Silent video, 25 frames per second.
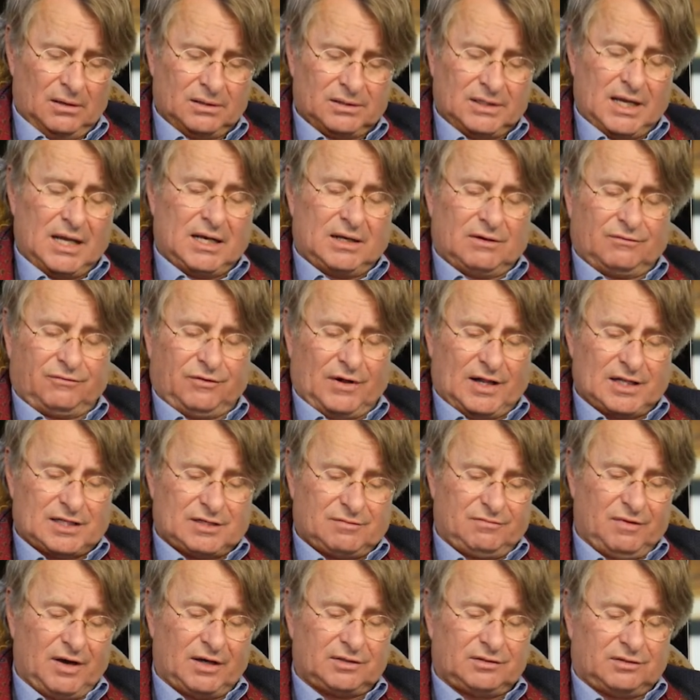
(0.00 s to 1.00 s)

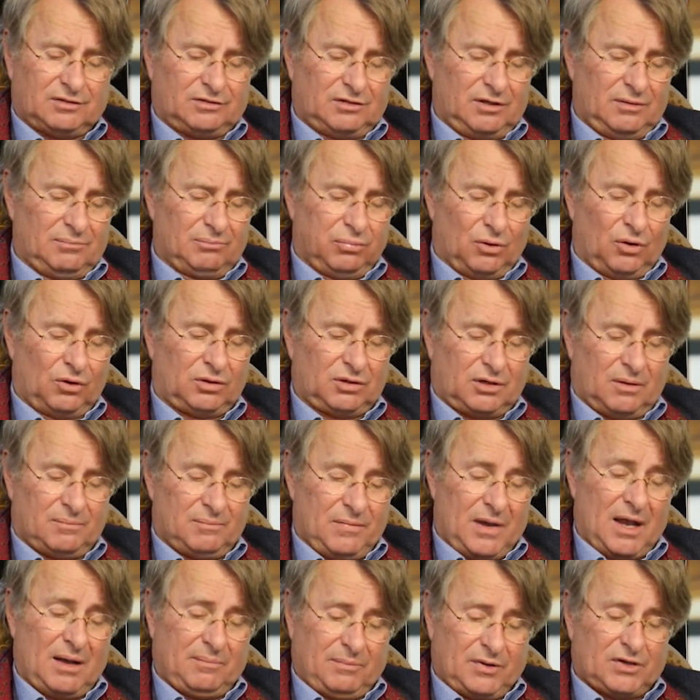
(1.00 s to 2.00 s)
Jedenfalls wird die Brücke
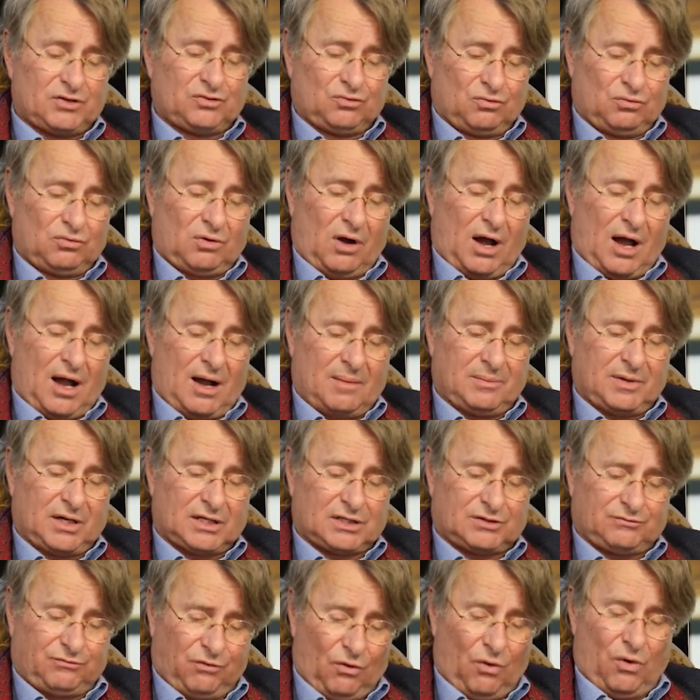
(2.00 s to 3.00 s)
mehr Besucher haben
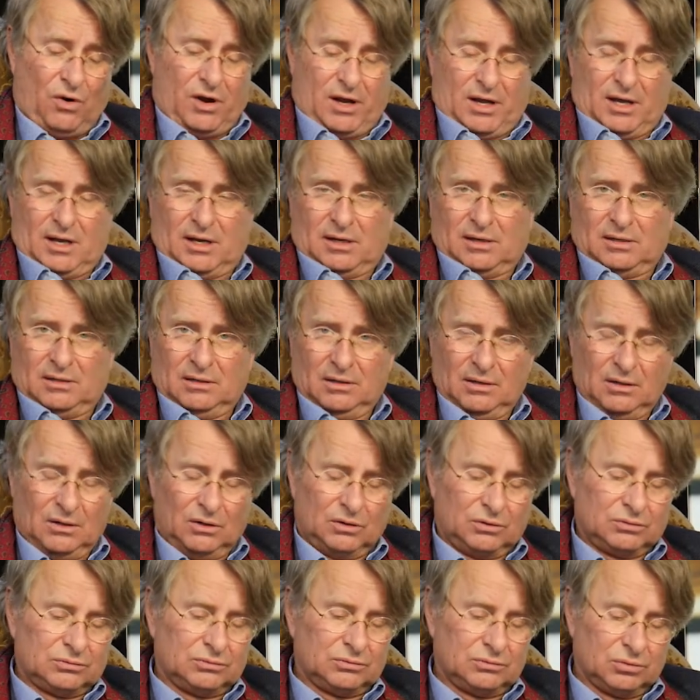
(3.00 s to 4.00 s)
als vorher,
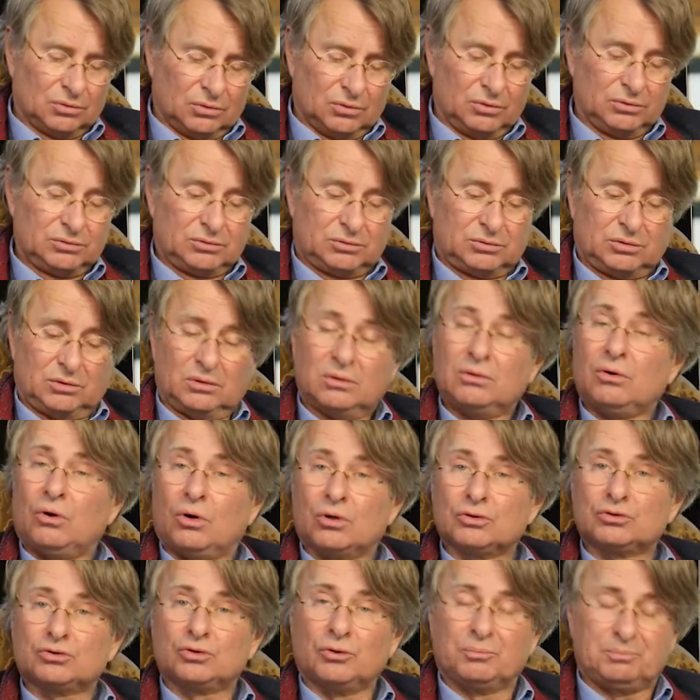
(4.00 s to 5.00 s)
dröhnte
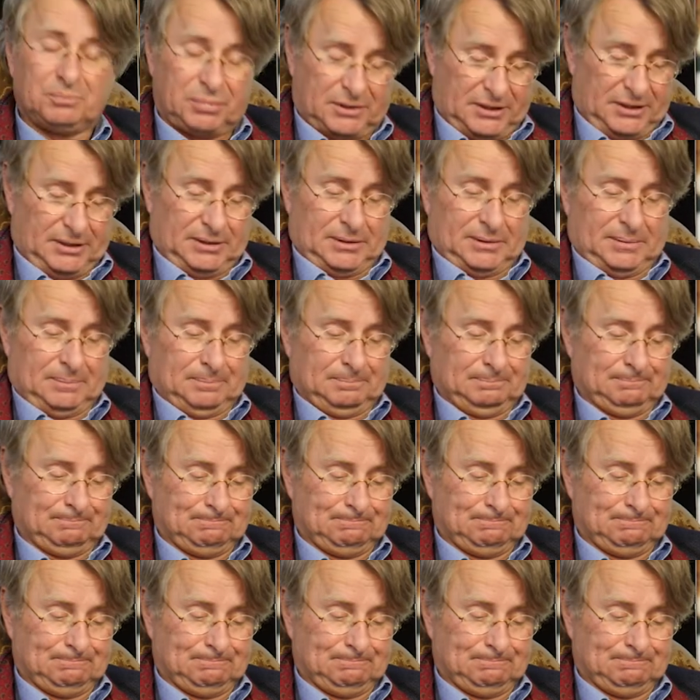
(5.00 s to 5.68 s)
Otto Prick.